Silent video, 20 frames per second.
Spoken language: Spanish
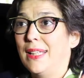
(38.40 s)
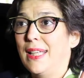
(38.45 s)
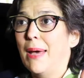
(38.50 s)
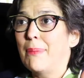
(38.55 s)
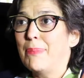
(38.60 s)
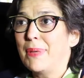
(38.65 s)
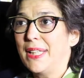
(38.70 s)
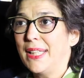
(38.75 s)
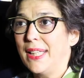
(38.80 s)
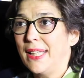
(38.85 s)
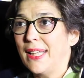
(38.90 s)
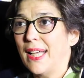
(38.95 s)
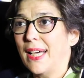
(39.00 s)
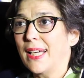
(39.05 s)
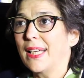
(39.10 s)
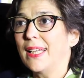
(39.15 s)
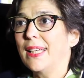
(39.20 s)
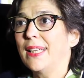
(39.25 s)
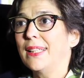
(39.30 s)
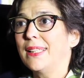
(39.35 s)
y
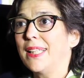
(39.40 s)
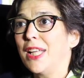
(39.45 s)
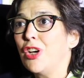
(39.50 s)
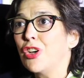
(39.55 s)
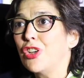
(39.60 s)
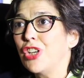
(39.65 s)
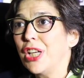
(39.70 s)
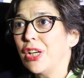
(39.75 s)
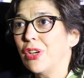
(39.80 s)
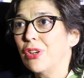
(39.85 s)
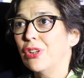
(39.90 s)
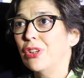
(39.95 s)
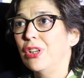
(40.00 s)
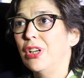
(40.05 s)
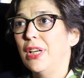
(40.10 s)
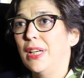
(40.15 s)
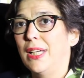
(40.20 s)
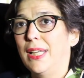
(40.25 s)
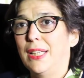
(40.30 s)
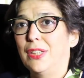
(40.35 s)
aprendizaje teórico.
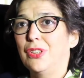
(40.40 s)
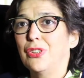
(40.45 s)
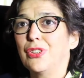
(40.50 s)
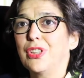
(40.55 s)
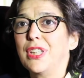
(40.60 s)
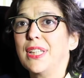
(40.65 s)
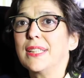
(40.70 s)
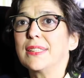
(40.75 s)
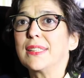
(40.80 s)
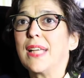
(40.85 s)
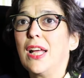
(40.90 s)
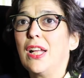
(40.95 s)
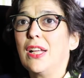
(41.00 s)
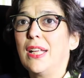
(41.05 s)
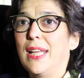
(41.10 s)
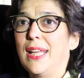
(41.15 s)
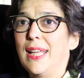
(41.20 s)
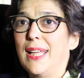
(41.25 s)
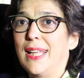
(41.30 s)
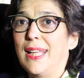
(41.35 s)
Entonces,
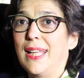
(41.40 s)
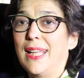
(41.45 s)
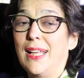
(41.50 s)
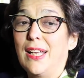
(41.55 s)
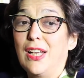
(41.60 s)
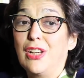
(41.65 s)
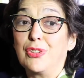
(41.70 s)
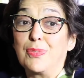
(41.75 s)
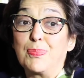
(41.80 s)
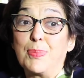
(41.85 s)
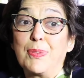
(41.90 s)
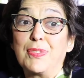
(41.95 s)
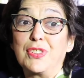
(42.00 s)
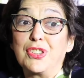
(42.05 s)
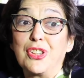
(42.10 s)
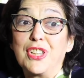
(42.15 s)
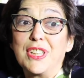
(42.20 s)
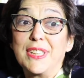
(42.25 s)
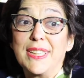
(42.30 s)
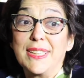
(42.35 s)
eh, los
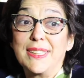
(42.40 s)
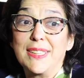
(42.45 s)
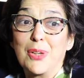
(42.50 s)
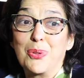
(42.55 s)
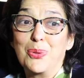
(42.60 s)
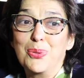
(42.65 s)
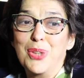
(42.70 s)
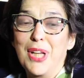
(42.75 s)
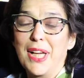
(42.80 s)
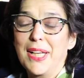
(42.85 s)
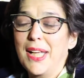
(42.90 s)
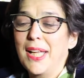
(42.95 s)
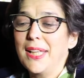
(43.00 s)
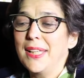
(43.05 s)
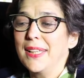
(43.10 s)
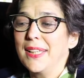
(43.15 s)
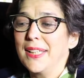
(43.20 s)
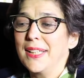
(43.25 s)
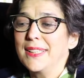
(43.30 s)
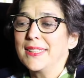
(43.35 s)
profesores de secundaria
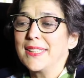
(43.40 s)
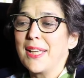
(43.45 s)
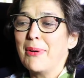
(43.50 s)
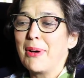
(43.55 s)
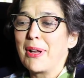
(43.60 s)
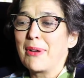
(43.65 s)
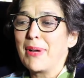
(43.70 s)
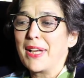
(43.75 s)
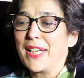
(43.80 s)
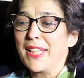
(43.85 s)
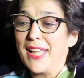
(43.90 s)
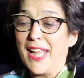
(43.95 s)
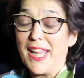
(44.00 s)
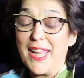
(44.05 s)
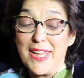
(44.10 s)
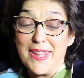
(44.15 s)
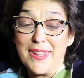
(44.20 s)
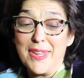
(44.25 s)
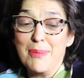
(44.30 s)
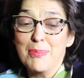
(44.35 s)
dicen esa barbaridad,
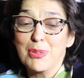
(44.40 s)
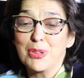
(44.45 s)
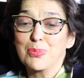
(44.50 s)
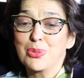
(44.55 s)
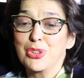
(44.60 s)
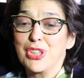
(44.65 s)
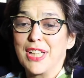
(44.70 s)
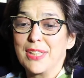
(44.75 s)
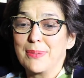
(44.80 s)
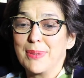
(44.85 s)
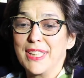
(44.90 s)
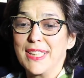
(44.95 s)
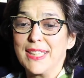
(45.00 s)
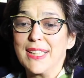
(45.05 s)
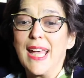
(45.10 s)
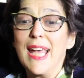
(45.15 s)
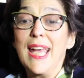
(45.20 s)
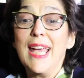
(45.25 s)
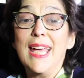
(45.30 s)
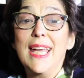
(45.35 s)
decimos muchas
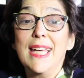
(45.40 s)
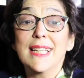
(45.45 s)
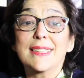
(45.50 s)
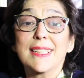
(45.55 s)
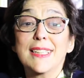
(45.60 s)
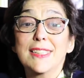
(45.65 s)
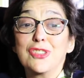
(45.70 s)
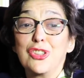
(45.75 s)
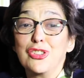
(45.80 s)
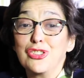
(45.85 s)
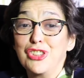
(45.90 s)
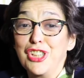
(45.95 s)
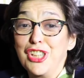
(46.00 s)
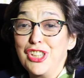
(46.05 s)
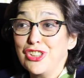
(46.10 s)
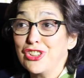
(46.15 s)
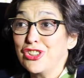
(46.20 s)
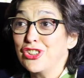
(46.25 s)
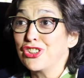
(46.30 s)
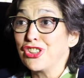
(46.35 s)
veces, es que estos
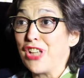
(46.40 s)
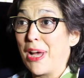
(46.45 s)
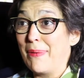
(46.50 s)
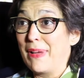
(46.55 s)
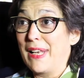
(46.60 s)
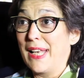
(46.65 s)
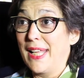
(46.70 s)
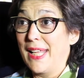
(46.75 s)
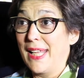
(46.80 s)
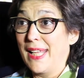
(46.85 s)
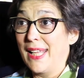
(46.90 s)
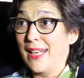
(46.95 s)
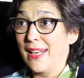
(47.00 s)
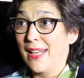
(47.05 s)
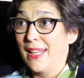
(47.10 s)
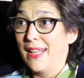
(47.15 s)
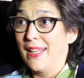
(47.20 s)
niños no saben leer,